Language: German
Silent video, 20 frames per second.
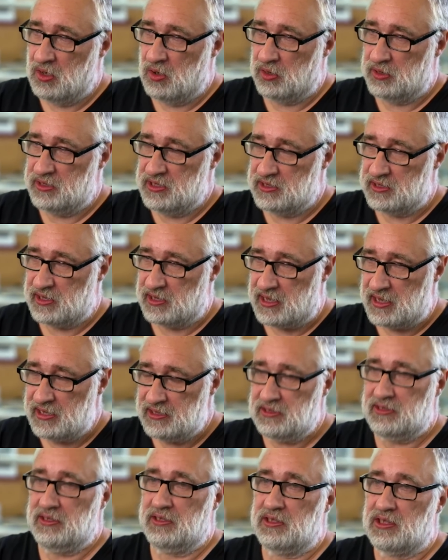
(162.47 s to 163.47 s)
Und diese
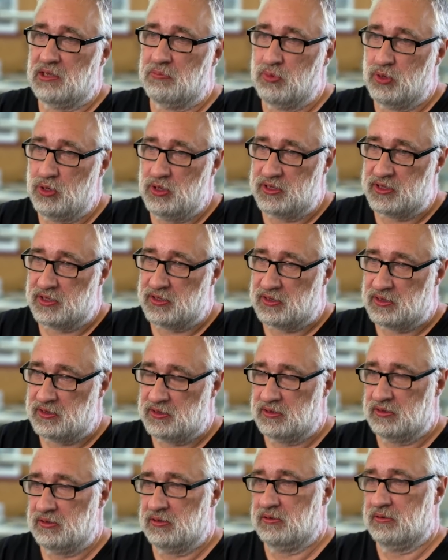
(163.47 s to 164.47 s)
Reste dieser Mulde
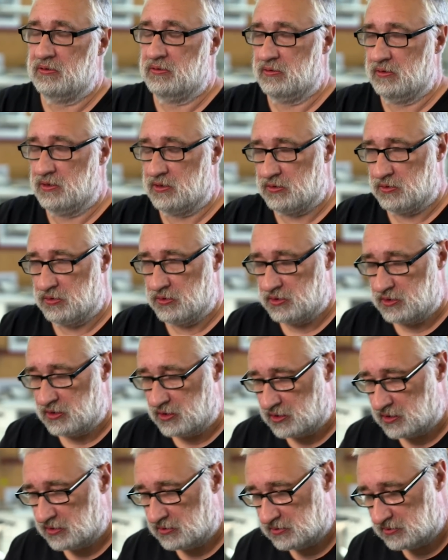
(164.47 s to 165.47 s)
ist
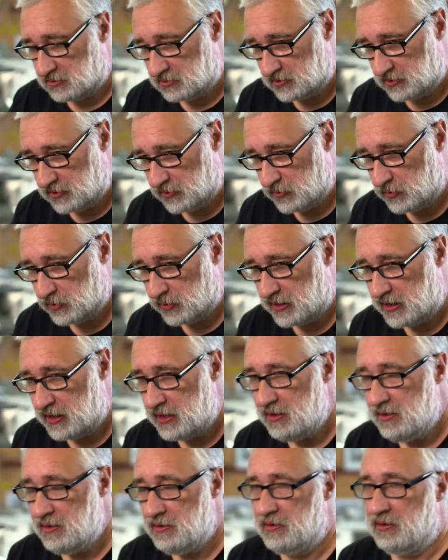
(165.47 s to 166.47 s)
unsere
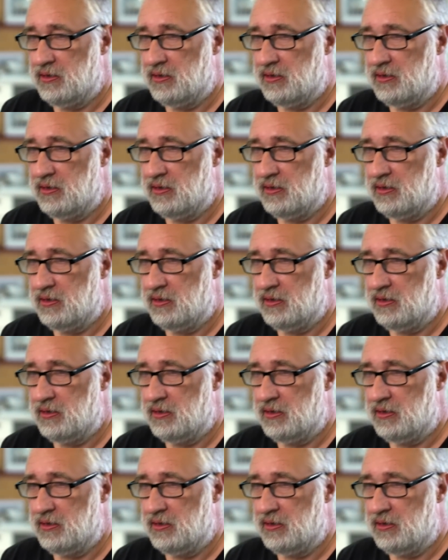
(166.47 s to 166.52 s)
Theorie,